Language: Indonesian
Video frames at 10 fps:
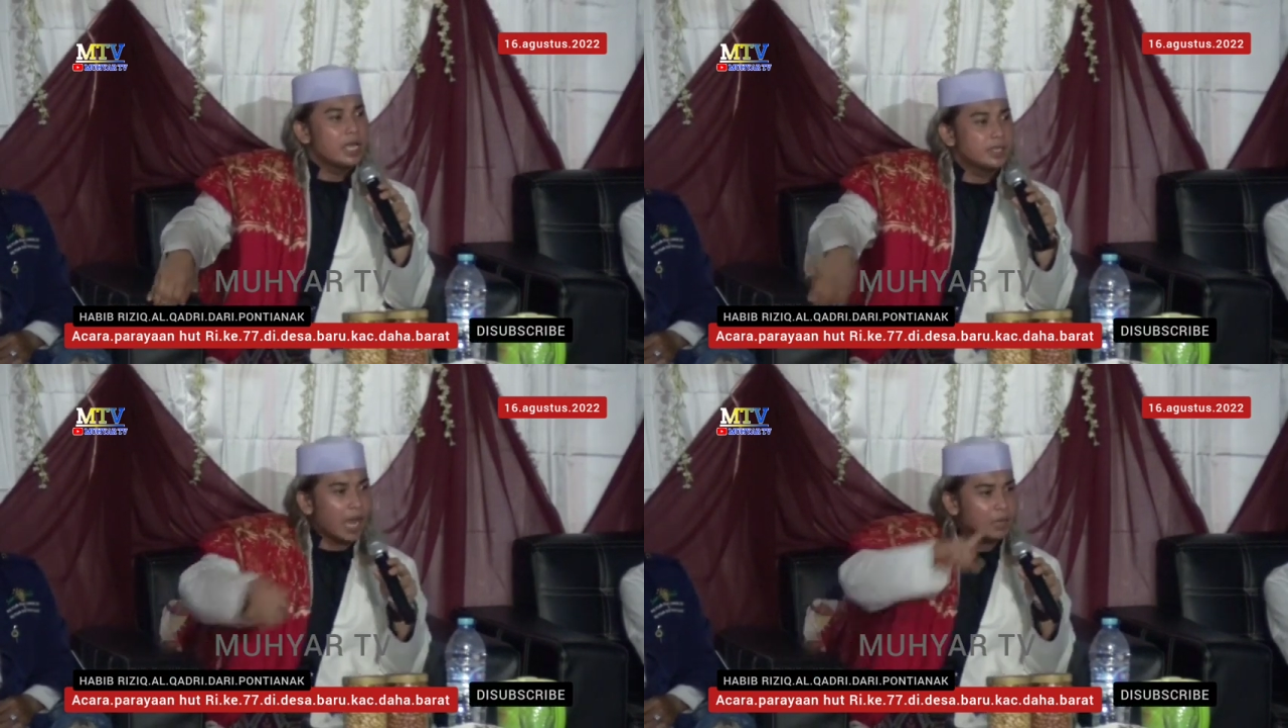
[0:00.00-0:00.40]

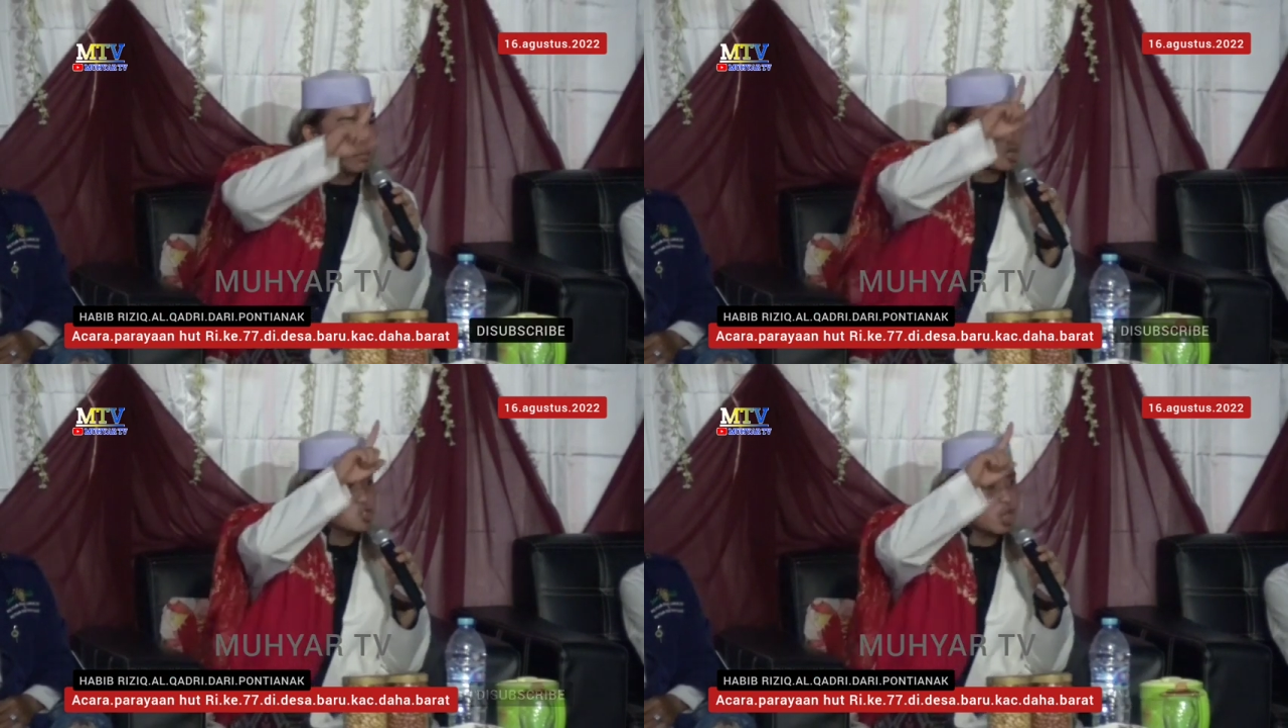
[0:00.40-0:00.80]
dengan
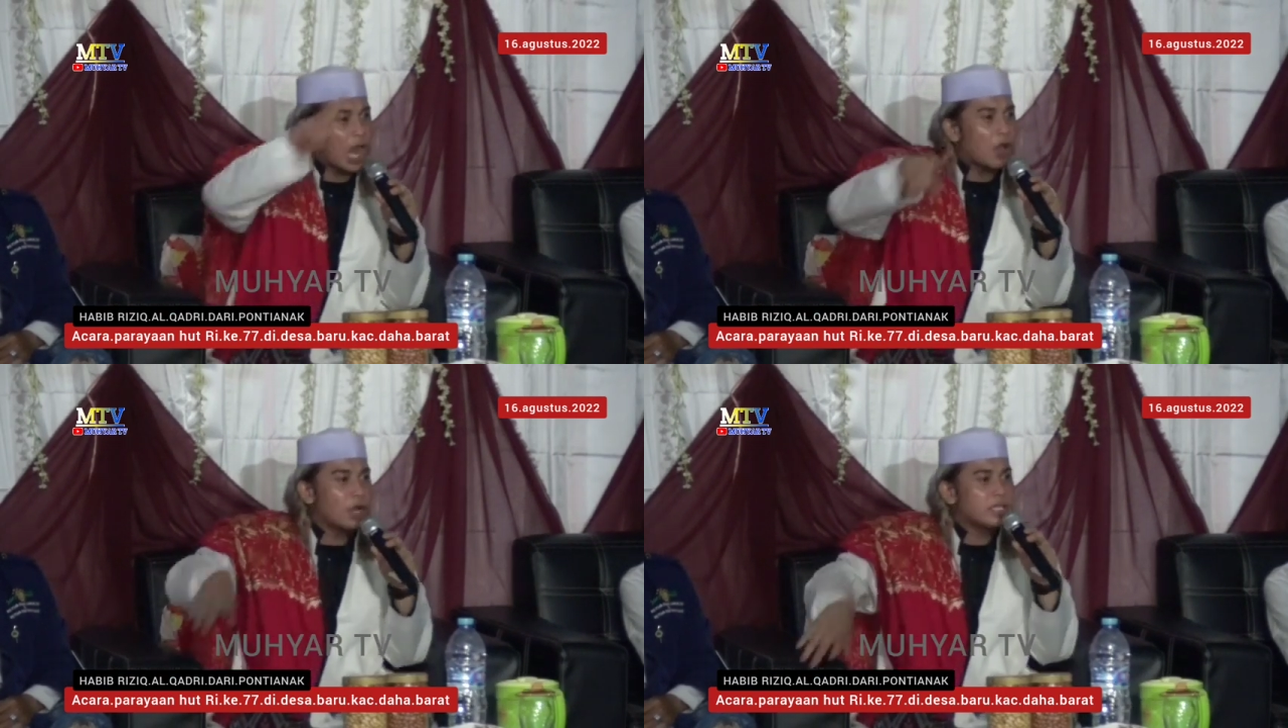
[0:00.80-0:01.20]

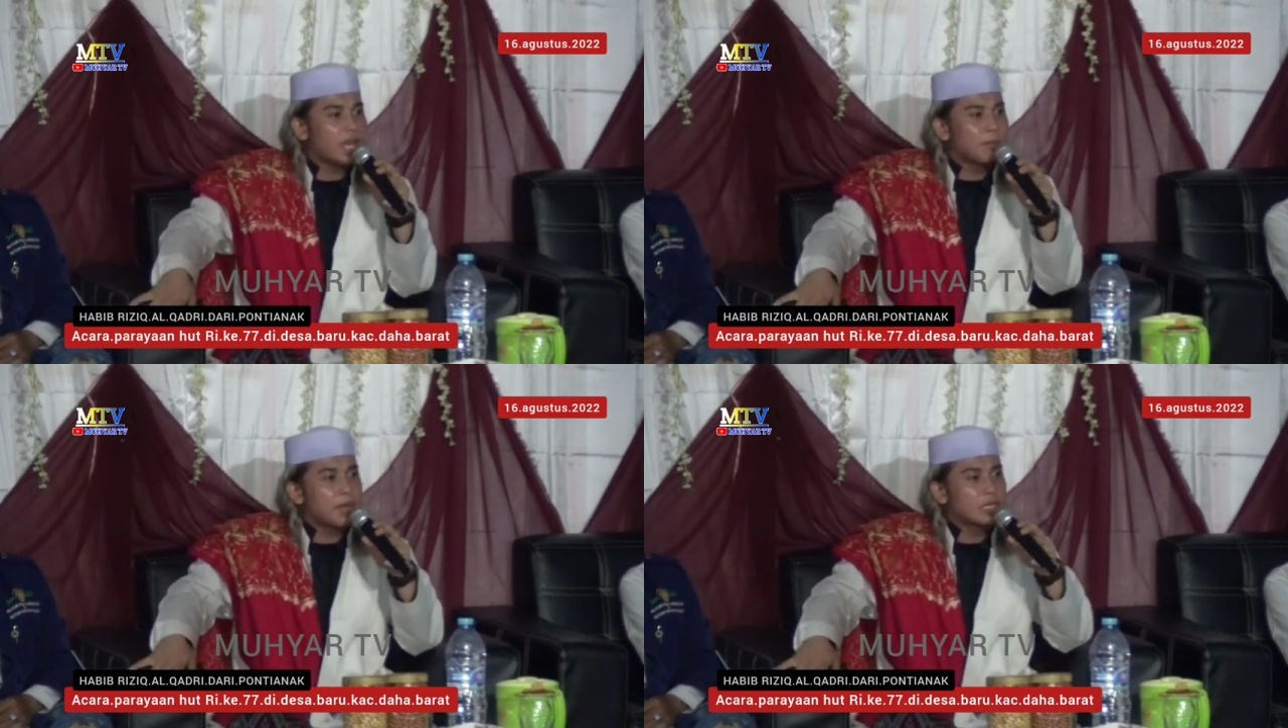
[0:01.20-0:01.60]
bersolawat
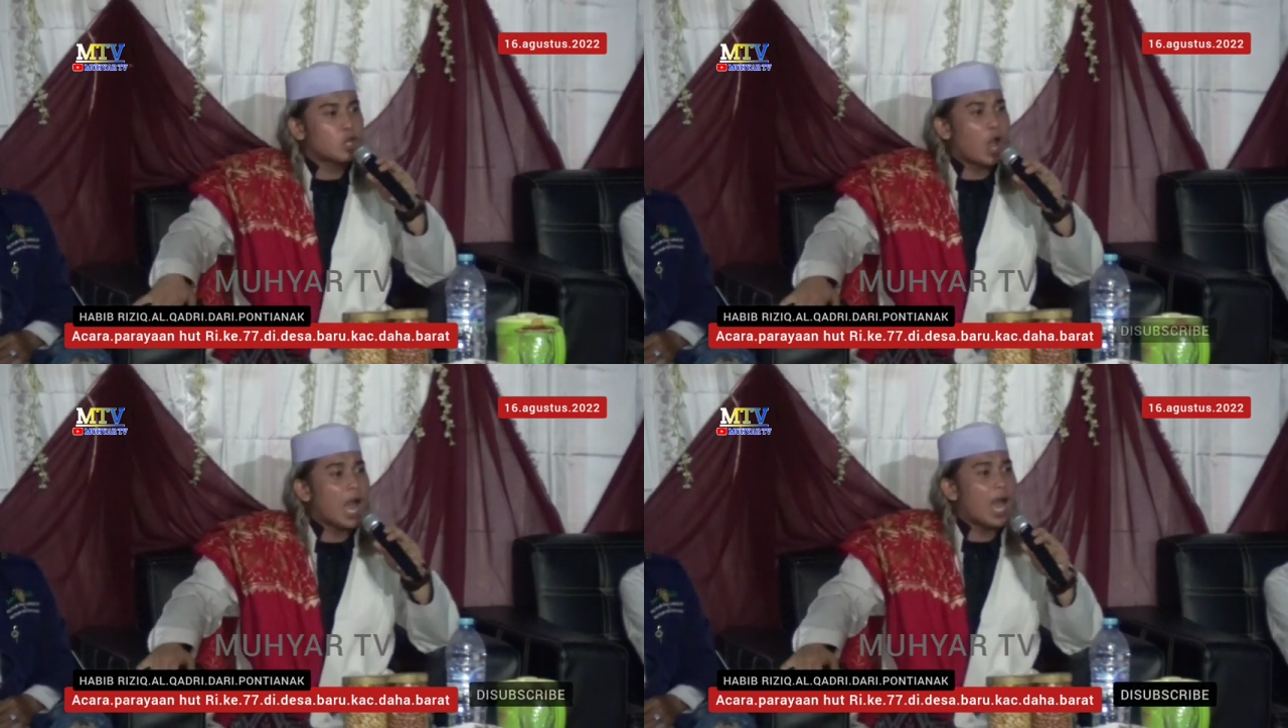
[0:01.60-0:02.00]
dan
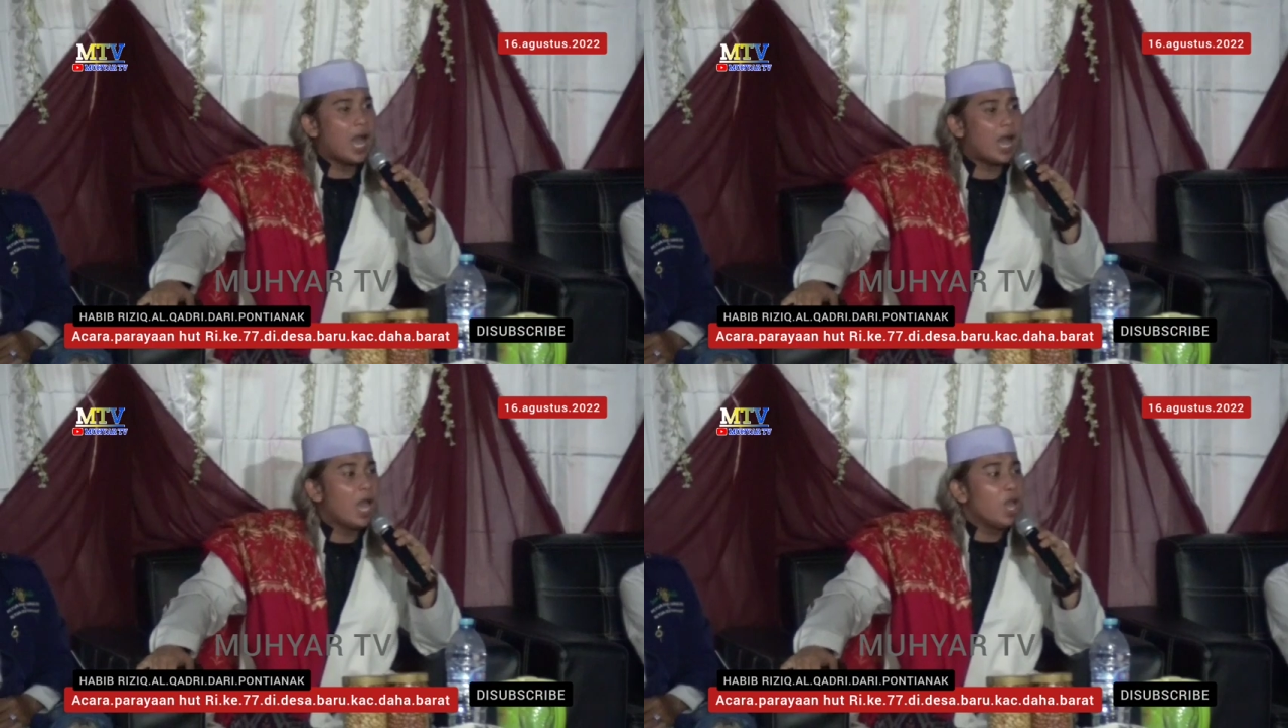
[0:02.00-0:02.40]

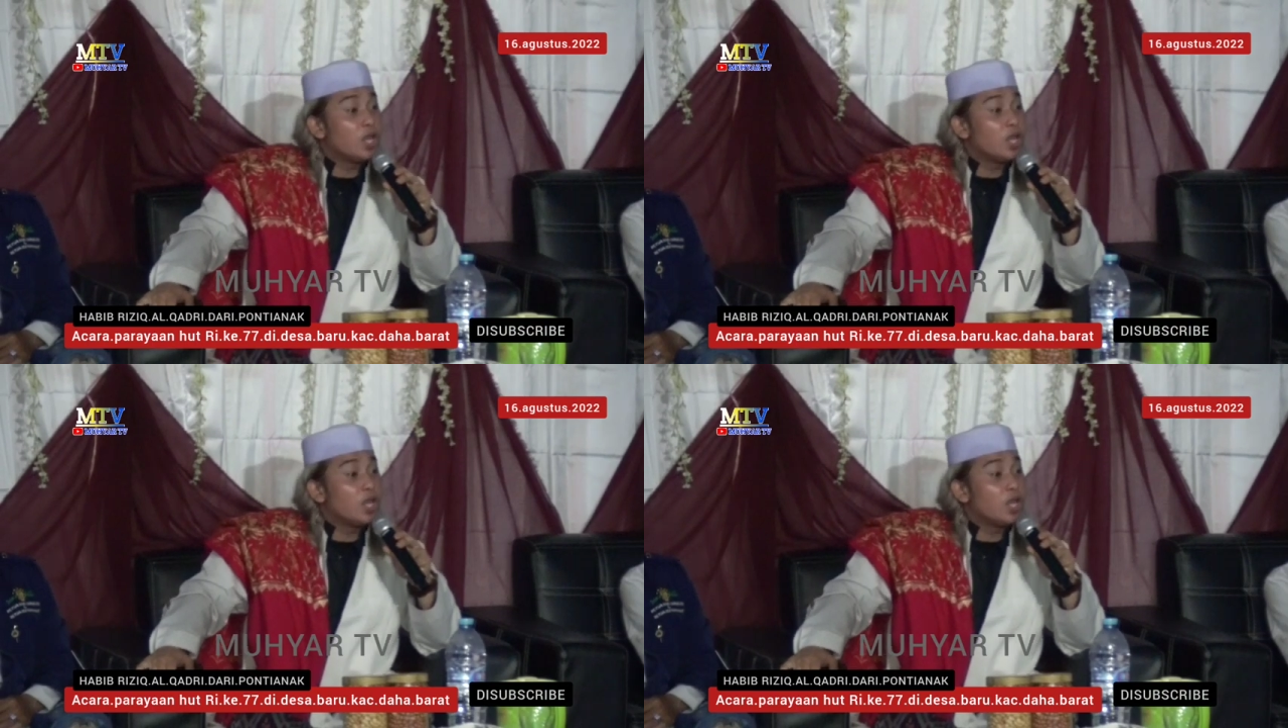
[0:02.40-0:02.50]
berdoa,